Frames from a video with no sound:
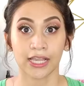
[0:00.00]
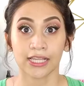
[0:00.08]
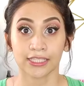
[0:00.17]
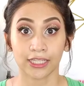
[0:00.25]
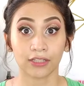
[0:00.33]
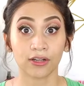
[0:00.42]

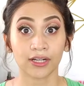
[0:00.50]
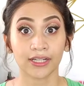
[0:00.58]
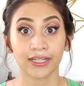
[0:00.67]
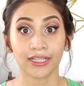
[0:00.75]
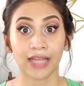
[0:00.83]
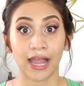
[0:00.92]
Sa
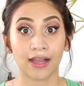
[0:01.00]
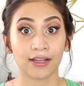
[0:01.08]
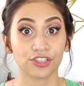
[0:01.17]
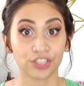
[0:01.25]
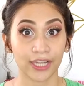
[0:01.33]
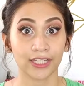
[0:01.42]
L'Oreal, ang
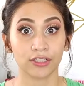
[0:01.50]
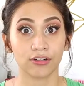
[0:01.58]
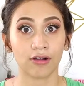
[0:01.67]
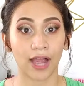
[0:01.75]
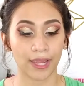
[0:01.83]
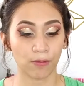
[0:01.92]
shade
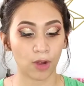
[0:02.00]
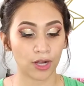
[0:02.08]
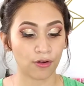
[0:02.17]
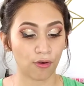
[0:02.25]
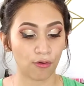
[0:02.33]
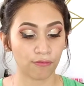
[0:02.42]
ko ay
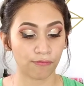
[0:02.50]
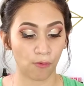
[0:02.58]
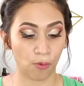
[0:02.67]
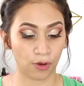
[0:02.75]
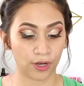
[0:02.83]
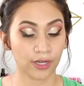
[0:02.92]

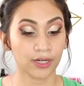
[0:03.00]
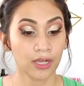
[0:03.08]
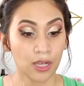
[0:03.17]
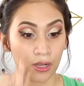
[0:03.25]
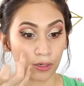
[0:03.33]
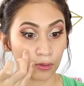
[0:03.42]

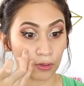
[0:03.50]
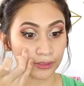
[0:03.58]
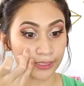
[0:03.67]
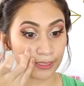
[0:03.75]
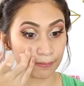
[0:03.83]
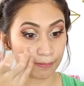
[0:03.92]
104,
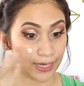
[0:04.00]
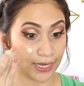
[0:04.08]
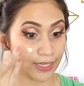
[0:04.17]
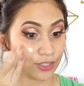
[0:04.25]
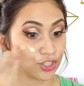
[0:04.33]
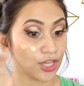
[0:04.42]
Golden
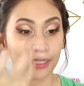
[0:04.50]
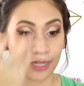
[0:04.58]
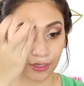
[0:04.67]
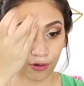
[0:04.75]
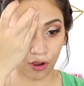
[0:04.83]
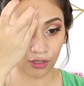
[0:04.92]
Beige.
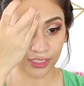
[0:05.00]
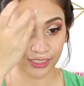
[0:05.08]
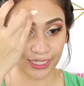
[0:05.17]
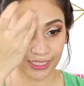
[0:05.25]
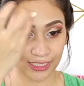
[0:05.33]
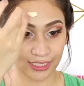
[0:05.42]

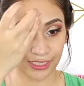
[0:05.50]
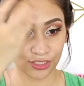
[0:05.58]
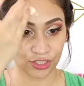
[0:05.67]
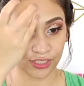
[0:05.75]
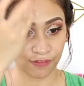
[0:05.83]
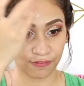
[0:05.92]
Nag-oxidize kasi
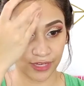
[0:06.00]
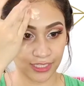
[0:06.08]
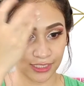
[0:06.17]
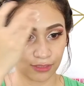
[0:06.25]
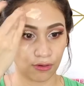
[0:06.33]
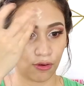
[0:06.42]
siya sa
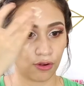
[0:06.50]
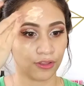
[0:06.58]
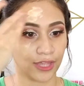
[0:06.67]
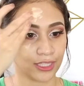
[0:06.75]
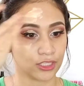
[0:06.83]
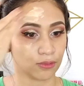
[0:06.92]
face ko.
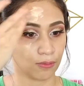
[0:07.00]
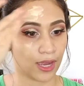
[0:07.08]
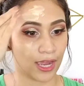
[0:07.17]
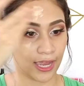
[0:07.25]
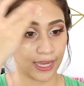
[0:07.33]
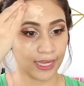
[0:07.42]
That's
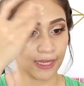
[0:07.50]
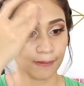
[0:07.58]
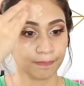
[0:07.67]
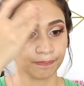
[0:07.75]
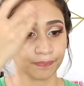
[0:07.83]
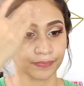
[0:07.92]
why,
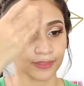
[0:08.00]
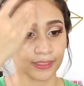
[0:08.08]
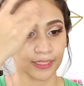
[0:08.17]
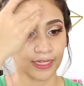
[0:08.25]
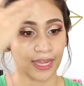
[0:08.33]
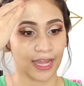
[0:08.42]

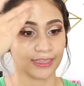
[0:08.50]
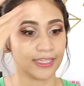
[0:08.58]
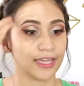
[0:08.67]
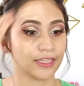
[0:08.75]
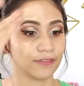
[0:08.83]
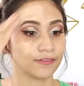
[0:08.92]
at the
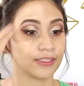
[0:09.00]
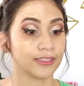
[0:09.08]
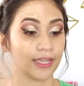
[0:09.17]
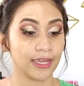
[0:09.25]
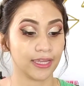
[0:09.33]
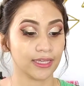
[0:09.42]
end of the
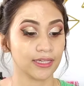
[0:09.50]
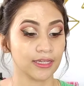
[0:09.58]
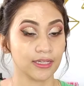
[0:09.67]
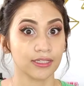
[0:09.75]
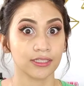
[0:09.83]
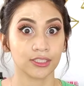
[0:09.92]
day,
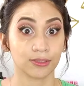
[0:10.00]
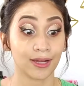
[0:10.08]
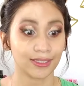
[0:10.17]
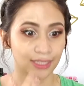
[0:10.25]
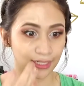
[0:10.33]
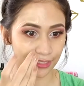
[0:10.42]

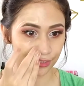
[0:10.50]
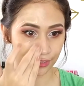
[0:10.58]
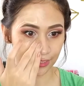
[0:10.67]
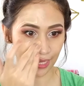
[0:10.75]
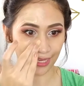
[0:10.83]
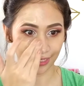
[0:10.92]
swak na rin siya
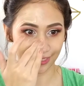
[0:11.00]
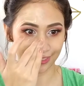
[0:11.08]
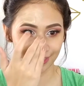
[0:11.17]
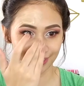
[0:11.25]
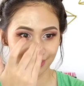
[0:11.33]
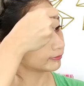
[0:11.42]
sa akin.